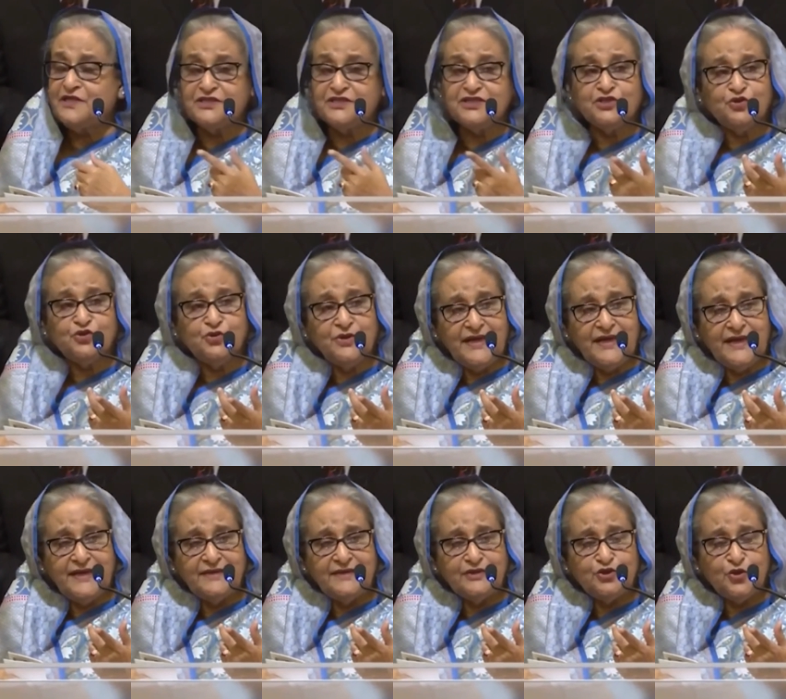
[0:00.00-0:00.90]
পদ্মা সেতু
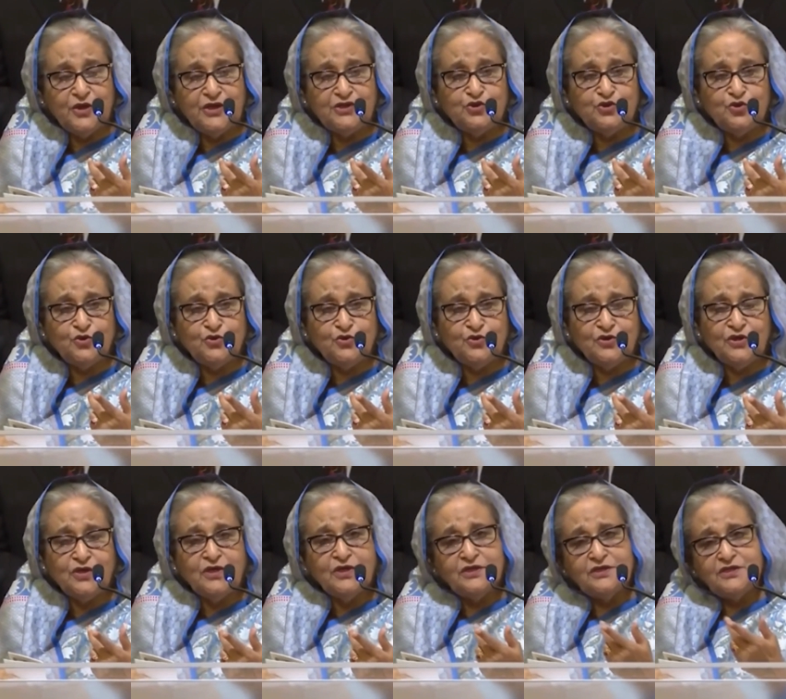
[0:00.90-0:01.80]
রেল যোগাযোগ
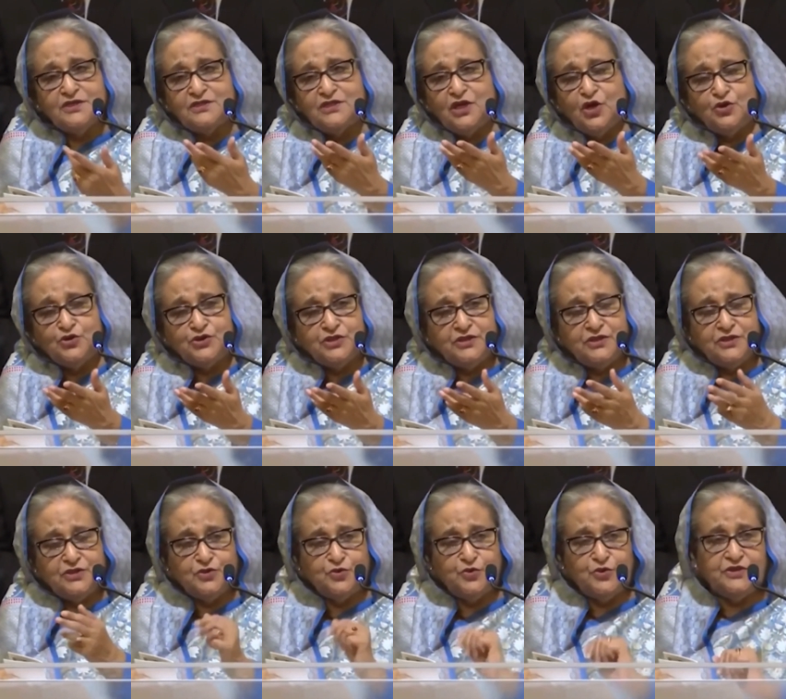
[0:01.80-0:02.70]
সেটাও
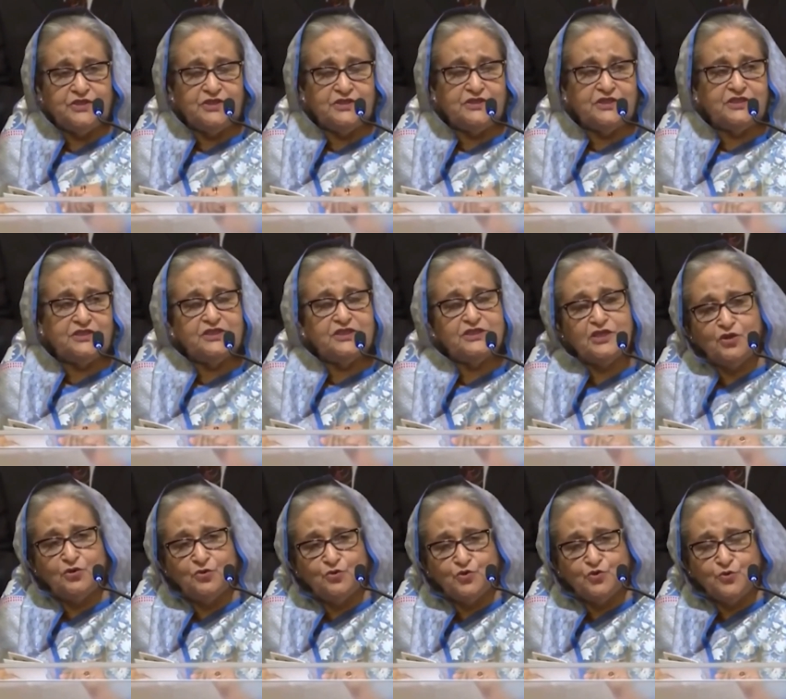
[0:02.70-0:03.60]
শেষ করে দিচ্ছি
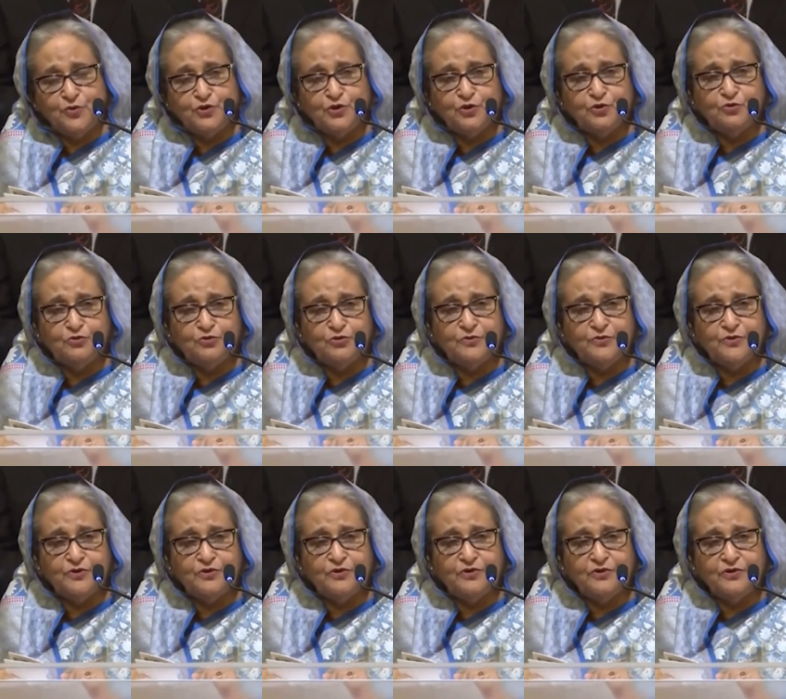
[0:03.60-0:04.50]
সেটাও উদ্বোধন
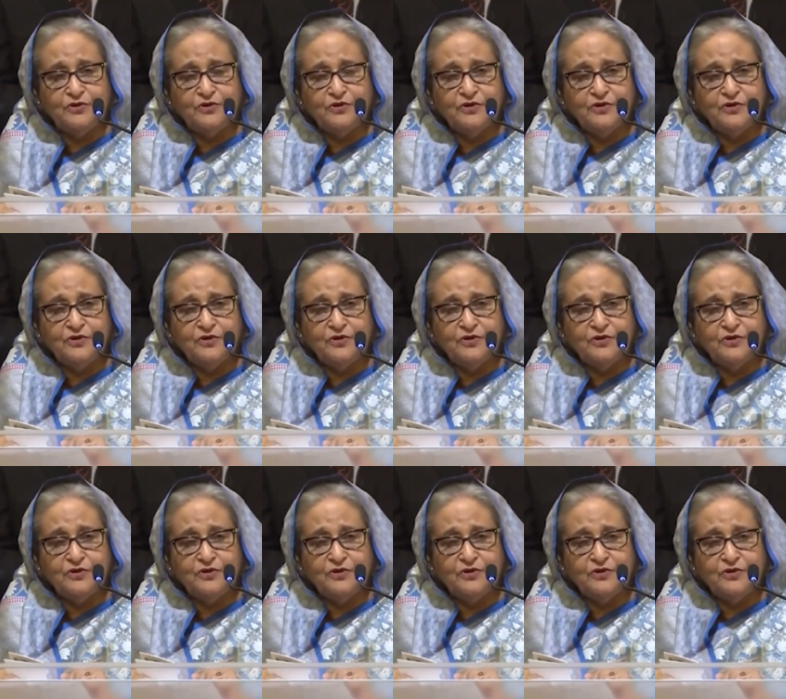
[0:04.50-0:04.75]
করব